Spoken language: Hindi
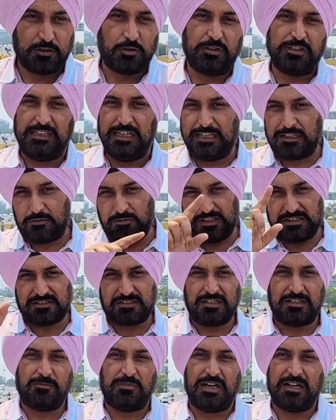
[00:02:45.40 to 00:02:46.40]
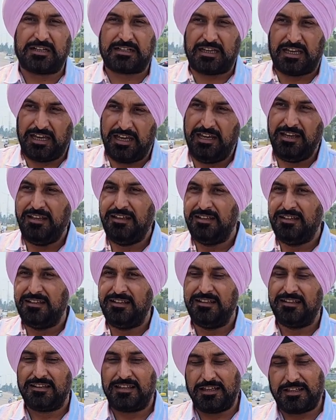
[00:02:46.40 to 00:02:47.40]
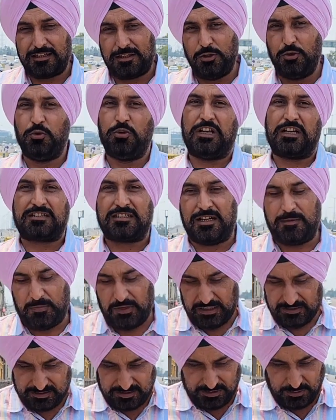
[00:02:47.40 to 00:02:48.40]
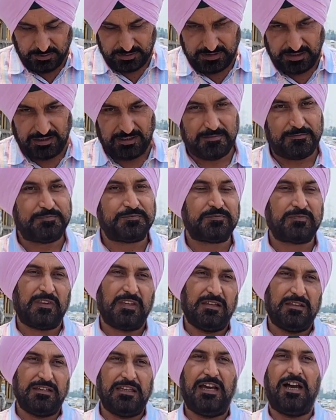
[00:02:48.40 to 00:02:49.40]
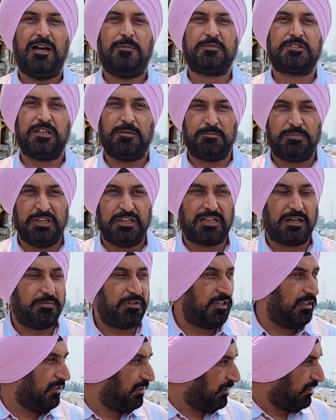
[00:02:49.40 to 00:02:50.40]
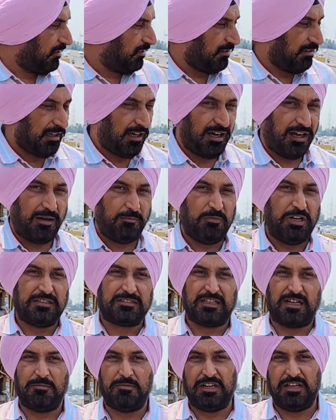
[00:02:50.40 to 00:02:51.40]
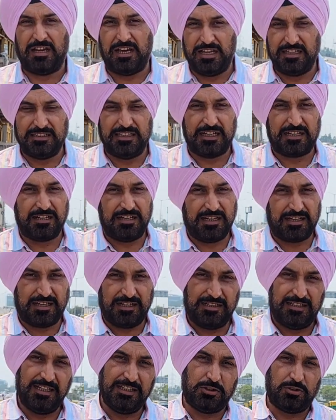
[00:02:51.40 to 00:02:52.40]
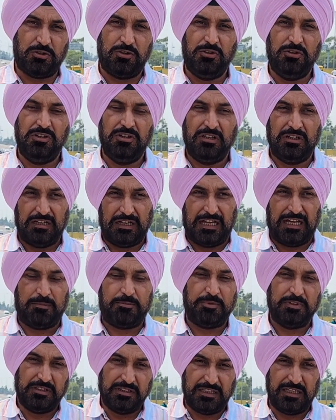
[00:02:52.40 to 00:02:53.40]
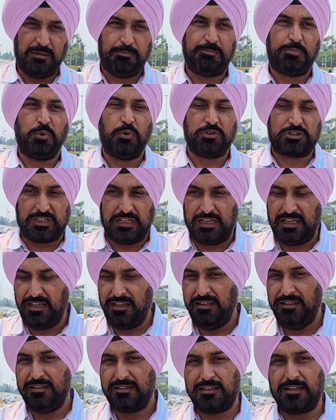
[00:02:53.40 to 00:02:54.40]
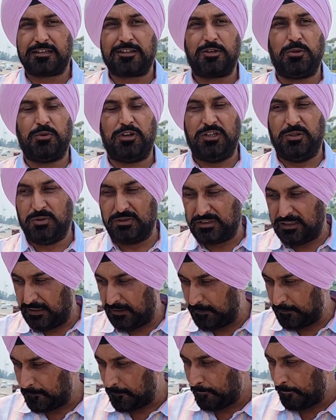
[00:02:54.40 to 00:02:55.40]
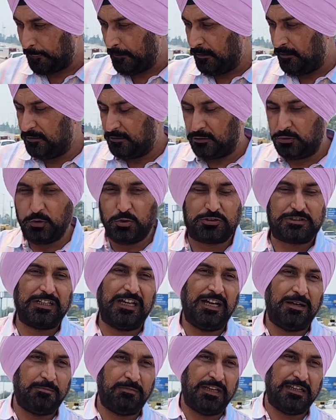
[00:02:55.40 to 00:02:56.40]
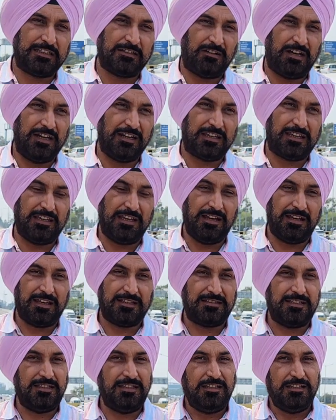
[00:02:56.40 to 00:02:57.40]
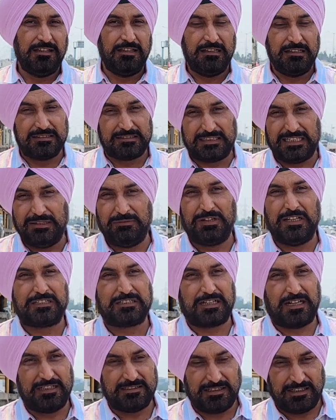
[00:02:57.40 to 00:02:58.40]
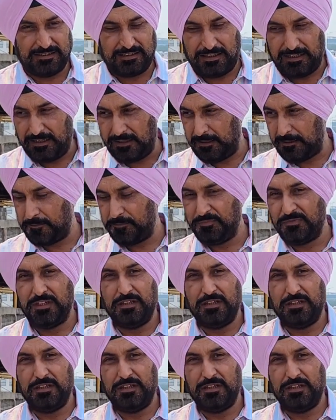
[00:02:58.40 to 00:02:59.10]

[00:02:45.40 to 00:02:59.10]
तो ये क्वेश्चन मार्क है कि क्यों नक्शा पास नहीं होता है कि आप जब भी कभी यहाँ आमने सामने आए देखने के लिए तो आप ये पूछ लें कि क्यों नहीं होता है दूसरा हमने सवाल किया कि जी सीवेज कहाँ जाता है